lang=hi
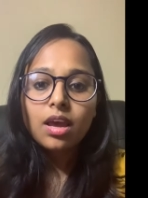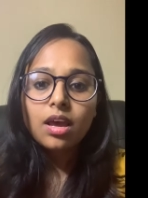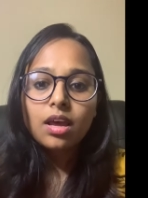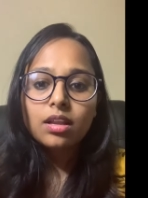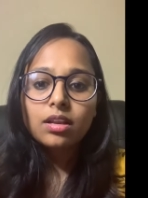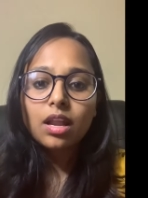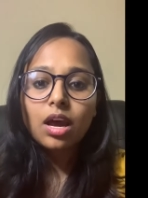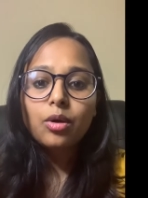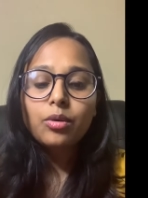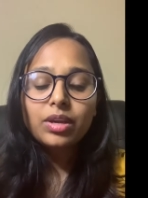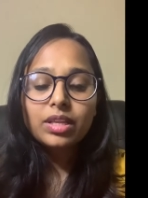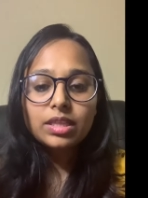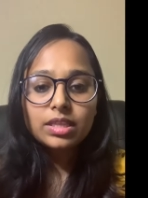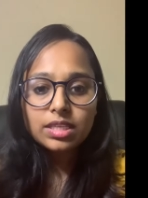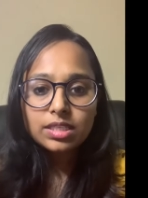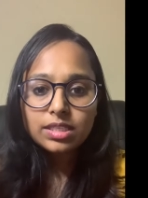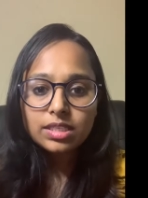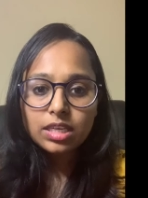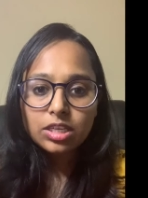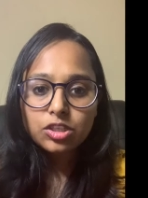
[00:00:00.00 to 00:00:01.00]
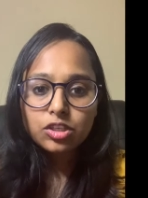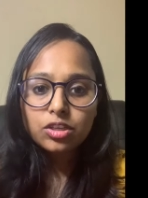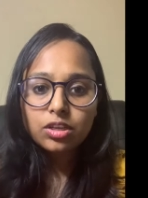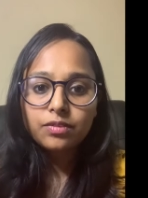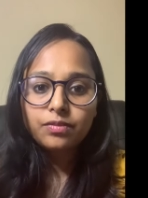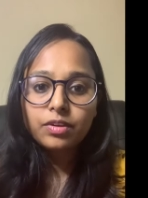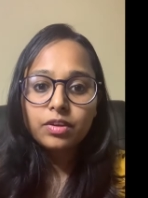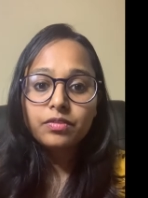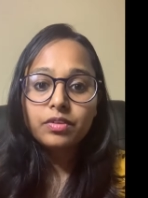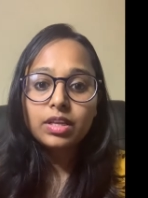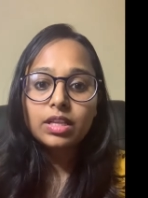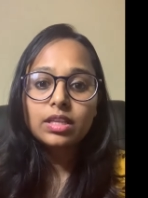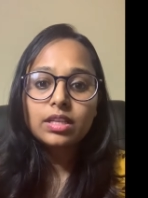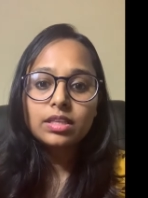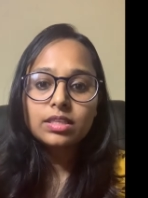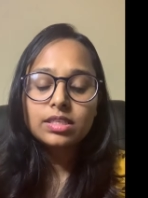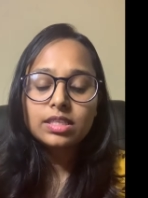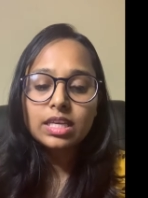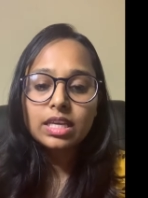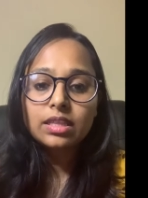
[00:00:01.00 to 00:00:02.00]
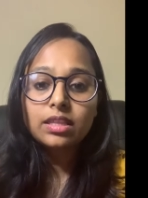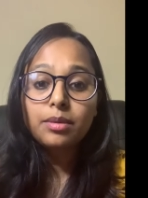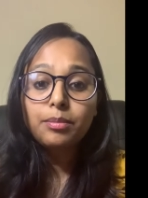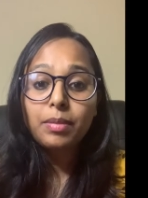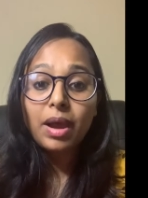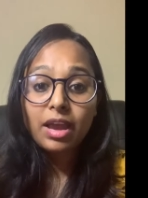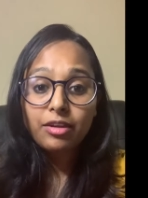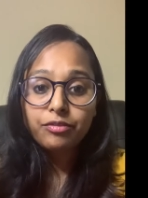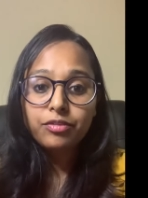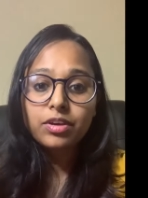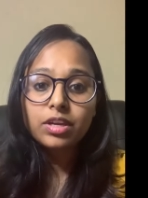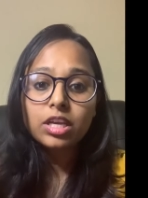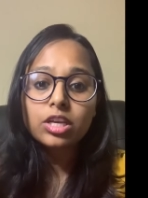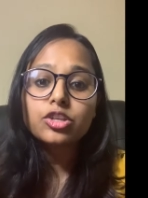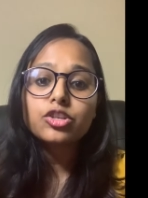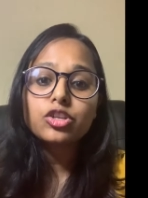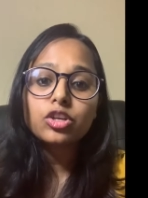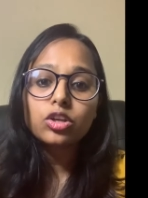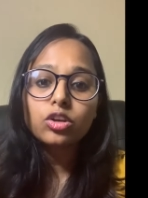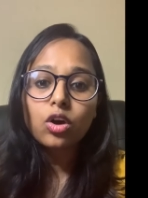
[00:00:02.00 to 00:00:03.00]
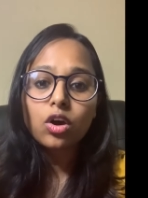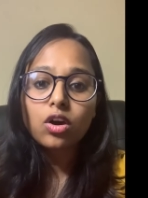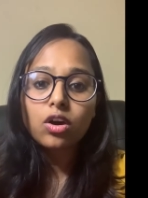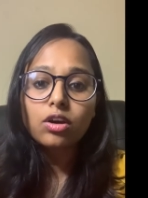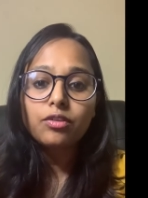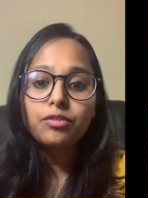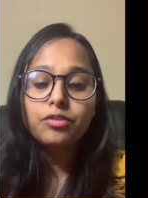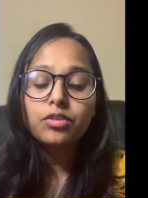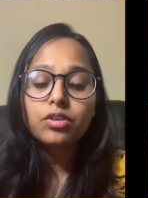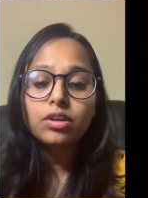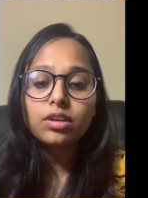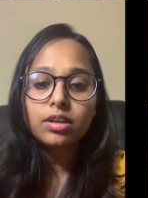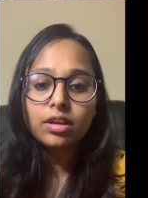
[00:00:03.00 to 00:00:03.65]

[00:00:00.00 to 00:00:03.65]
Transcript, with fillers: नाउ इन दिस सेशन वी विल सी दी बाइफिकेशन ऑफ